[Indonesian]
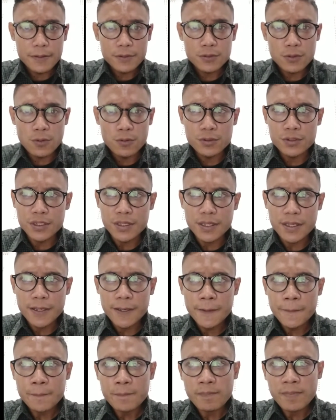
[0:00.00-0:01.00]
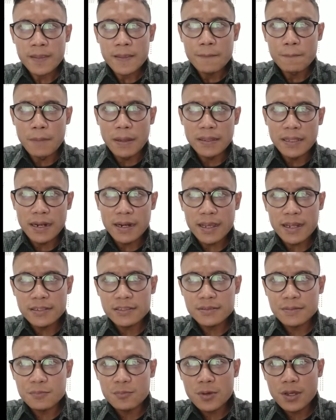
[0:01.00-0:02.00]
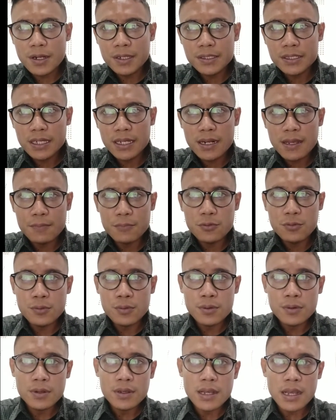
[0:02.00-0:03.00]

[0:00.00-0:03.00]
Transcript: Solusinya, batalkan semua rencanamu,